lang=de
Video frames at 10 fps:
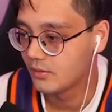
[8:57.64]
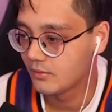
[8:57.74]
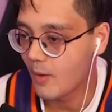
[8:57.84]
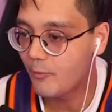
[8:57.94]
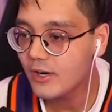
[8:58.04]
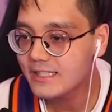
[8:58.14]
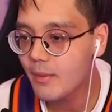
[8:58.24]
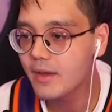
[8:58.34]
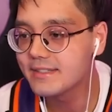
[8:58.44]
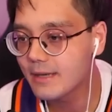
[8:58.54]
Obwohl ich
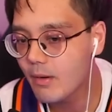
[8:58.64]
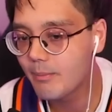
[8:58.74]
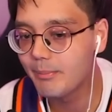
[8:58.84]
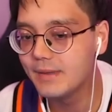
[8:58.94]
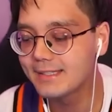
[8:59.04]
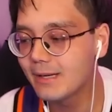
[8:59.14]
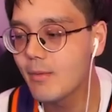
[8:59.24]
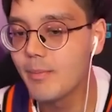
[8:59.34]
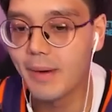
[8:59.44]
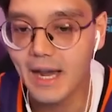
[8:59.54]
glaube, ich glaube, ich
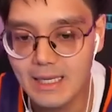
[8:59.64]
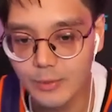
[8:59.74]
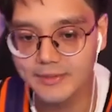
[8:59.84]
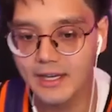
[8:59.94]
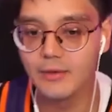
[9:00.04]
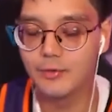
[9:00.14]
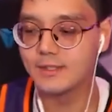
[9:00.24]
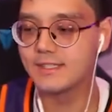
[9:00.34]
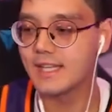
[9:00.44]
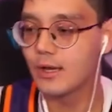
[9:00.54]
glaube, beide Modelle
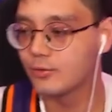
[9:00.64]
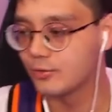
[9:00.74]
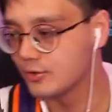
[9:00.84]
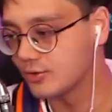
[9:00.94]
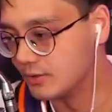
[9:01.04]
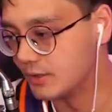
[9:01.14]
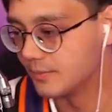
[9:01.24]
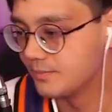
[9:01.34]
würden sehr gut funktionieren.